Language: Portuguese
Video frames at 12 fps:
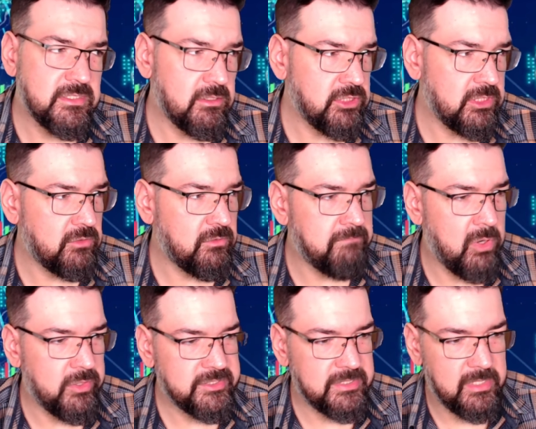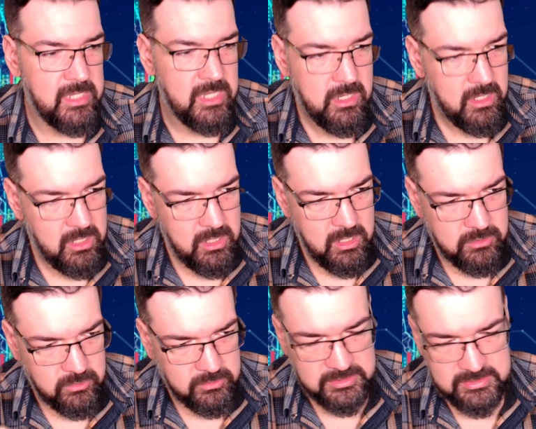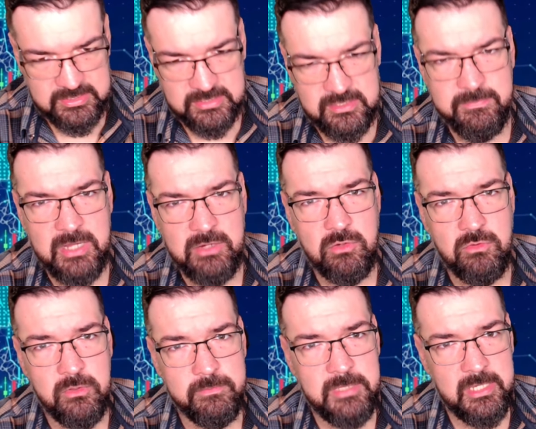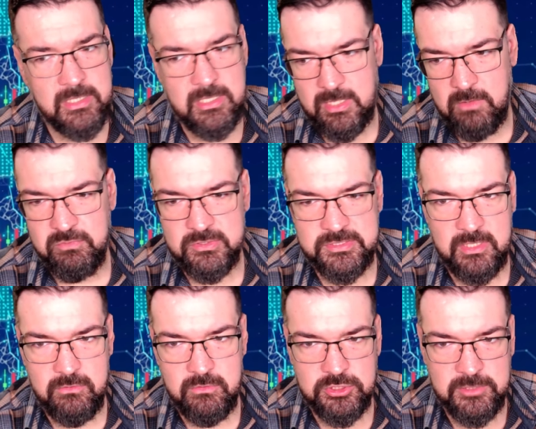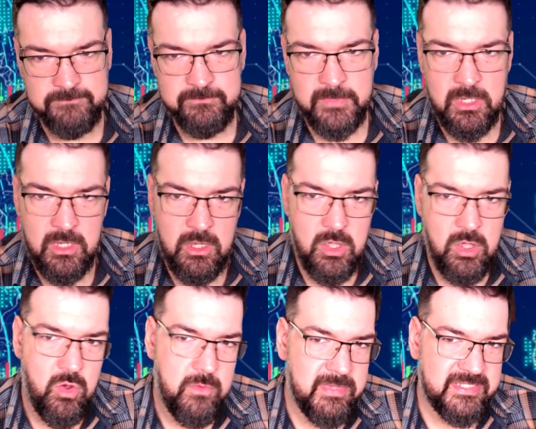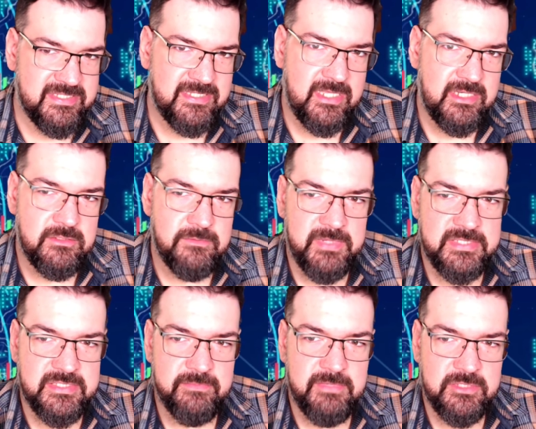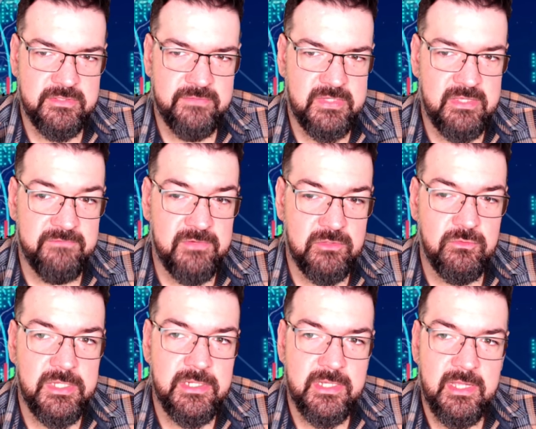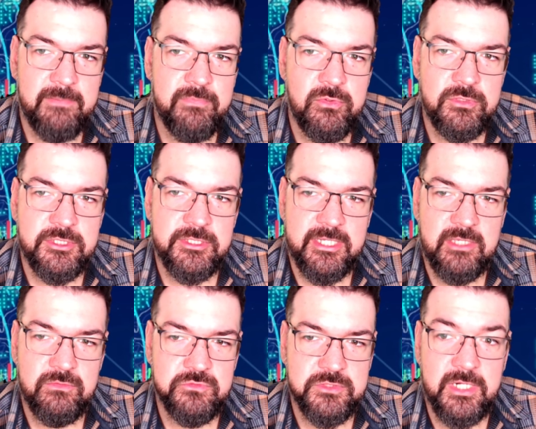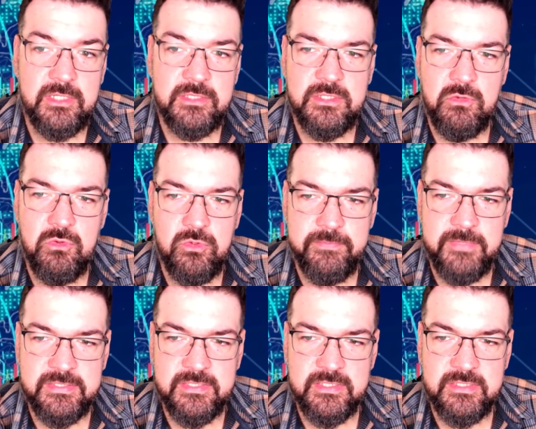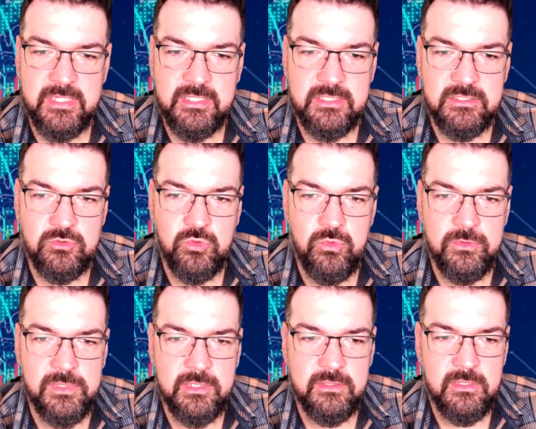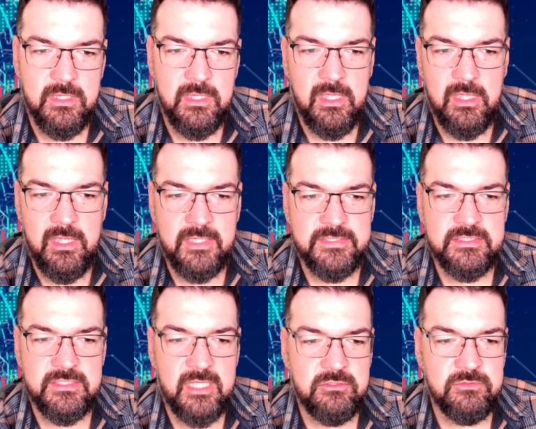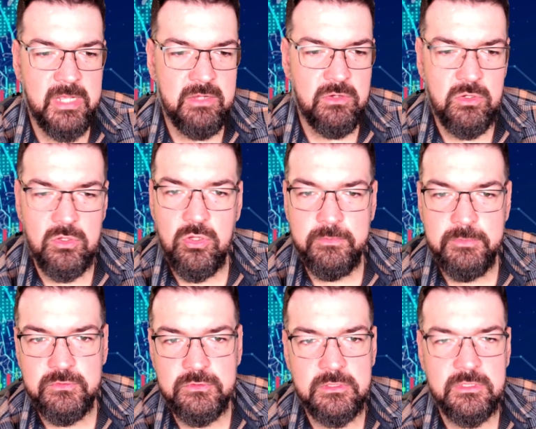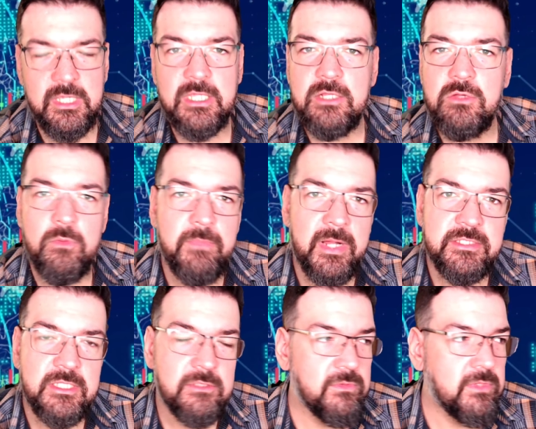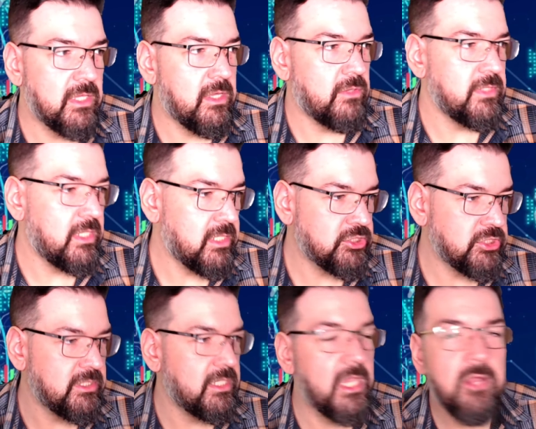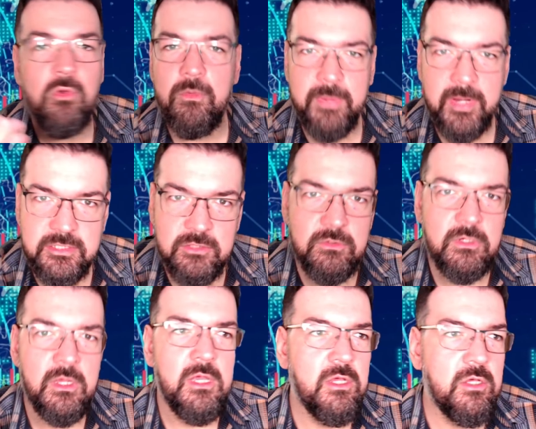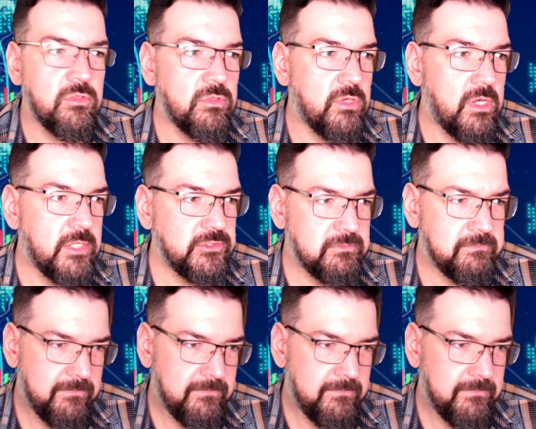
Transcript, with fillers: A gente posta notícias da macroeconomia, que nem eu postei hoje uma série de pensamentos, na verdade foi do William Capucci, né, que é um dos grandes economistas aí que estudam esses dados macroeconômicos, né, ele compartilha no canal dele, a gente recompartilhou no nosso,